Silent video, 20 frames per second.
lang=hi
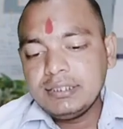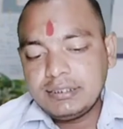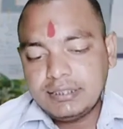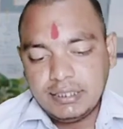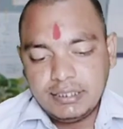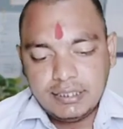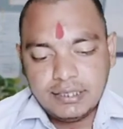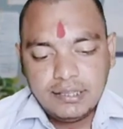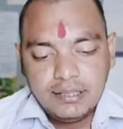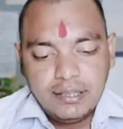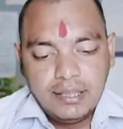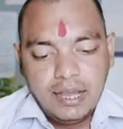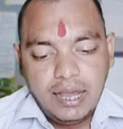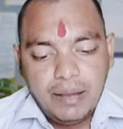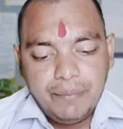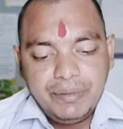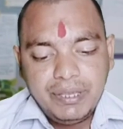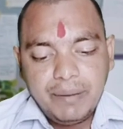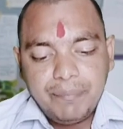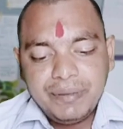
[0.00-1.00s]
चलिए
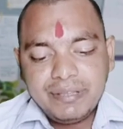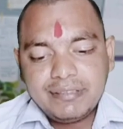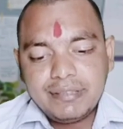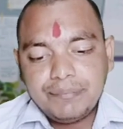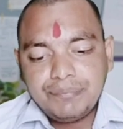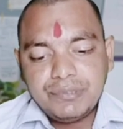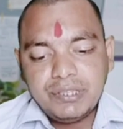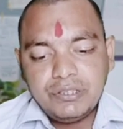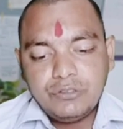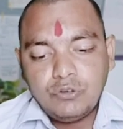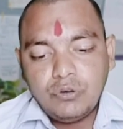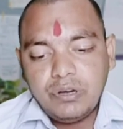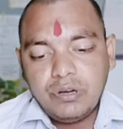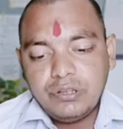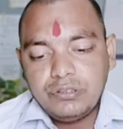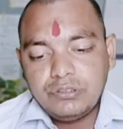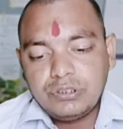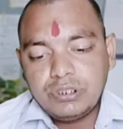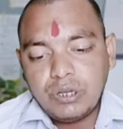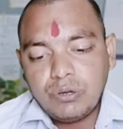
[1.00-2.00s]
अब यहाँ पे सबसे जो
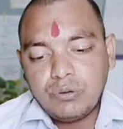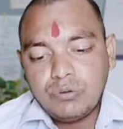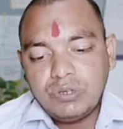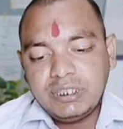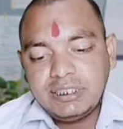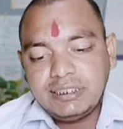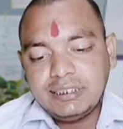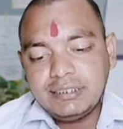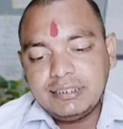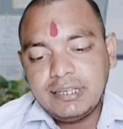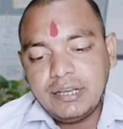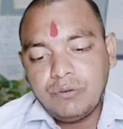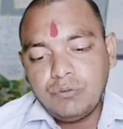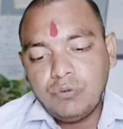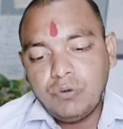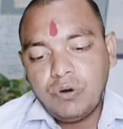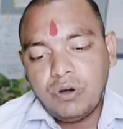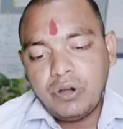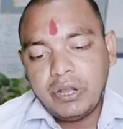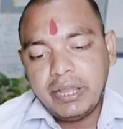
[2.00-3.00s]
ज़रूरी चीज़ है
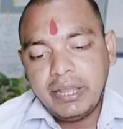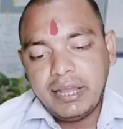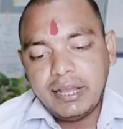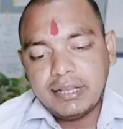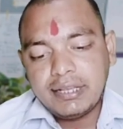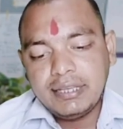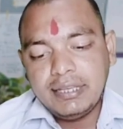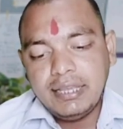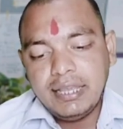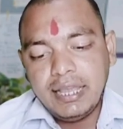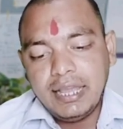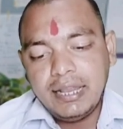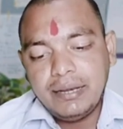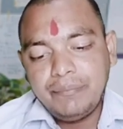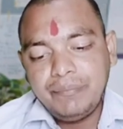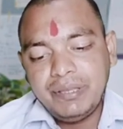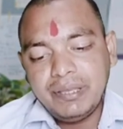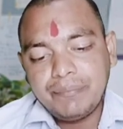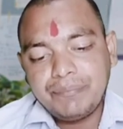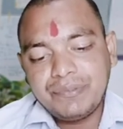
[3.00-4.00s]
वो है कि
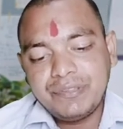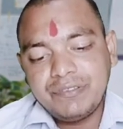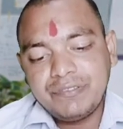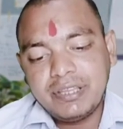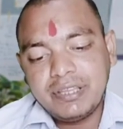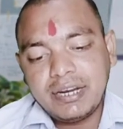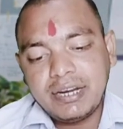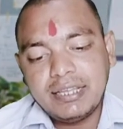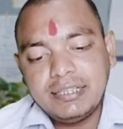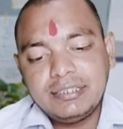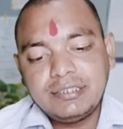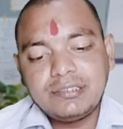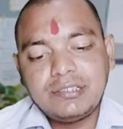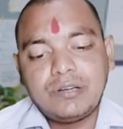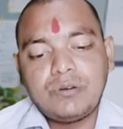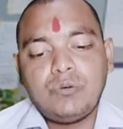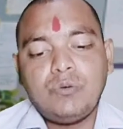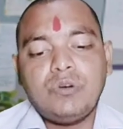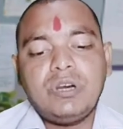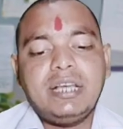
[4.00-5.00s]
एन से
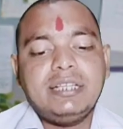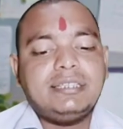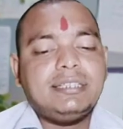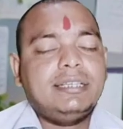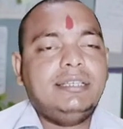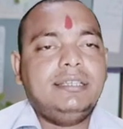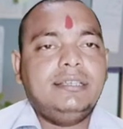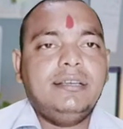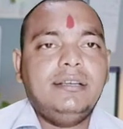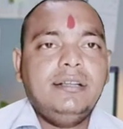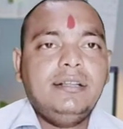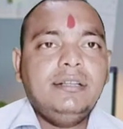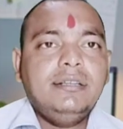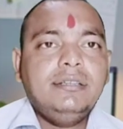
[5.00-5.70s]
रजिस्टर होना चाहिए